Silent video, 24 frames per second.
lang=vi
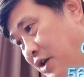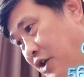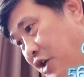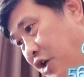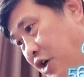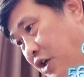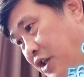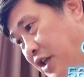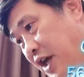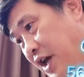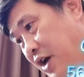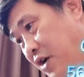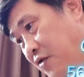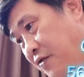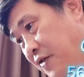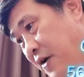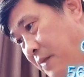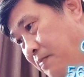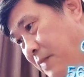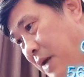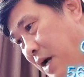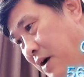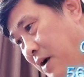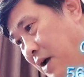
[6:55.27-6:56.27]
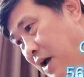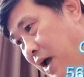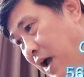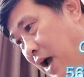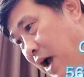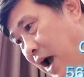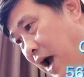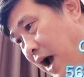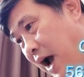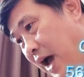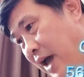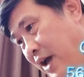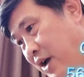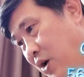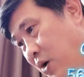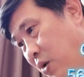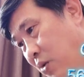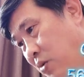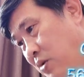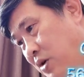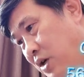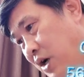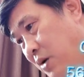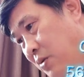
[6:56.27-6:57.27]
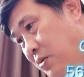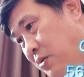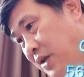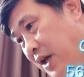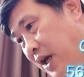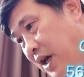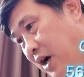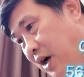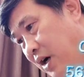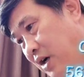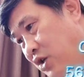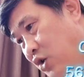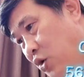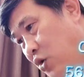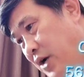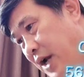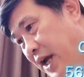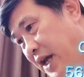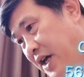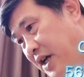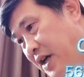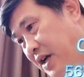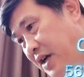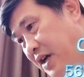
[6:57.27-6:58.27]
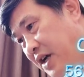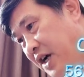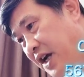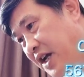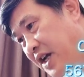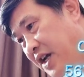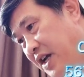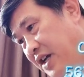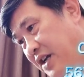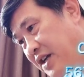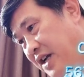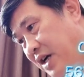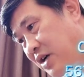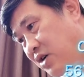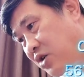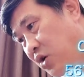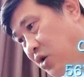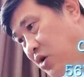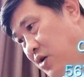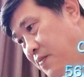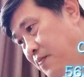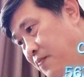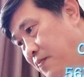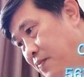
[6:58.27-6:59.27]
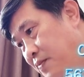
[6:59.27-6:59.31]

Dựa theo phép tắc, ai cũng không thể ở chỗ này gây rắc rối.